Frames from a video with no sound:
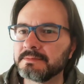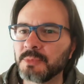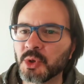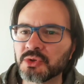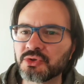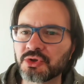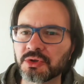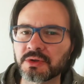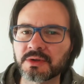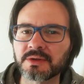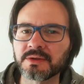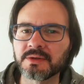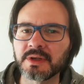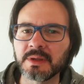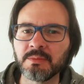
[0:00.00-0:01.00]

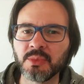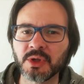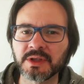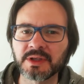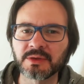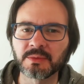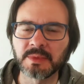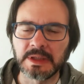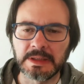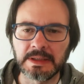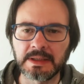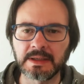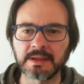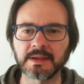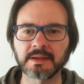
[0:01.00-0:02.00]
Buongiorno e buona
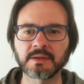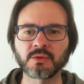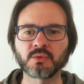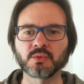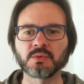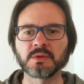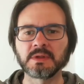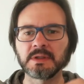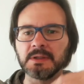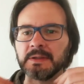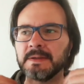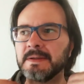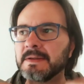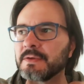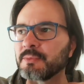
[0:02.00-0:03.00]
domenica a tutti.
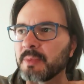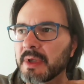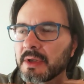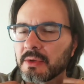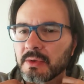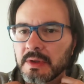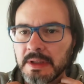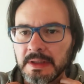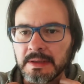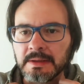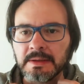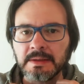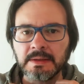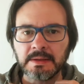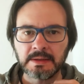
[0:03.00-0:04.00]
Spero che
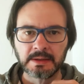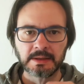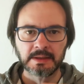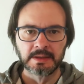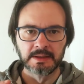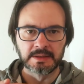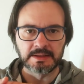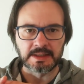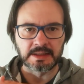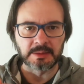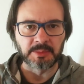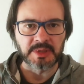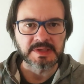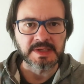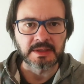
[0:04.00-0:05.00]
stiate
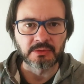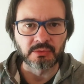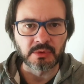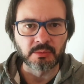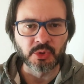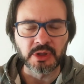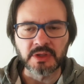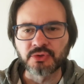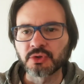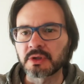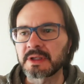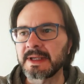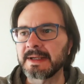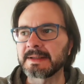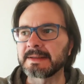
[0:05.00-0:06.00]
passando una buona
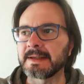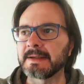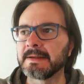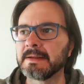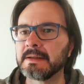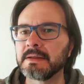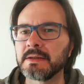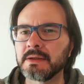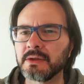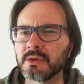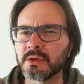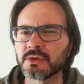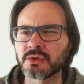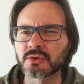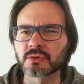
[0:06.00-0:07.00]
giornata. Io
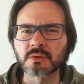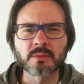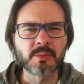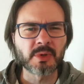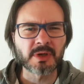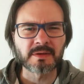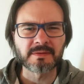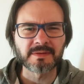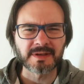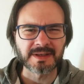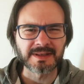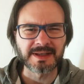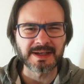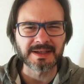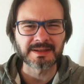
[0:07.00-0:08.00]
oggi sono un po'
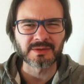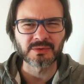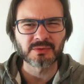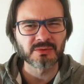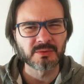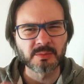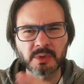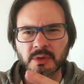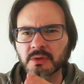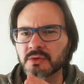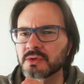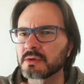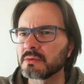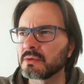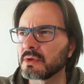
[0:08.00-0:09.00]
raffreddato, sono un po'
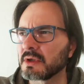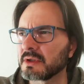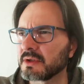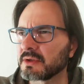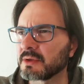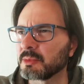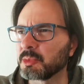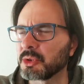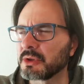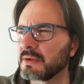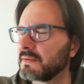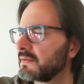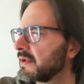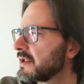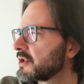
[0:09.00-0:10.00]
così, ho avuto una notte un po'
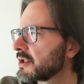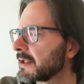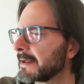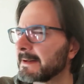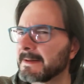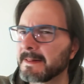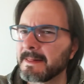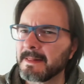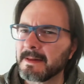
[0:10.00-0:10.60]
difficile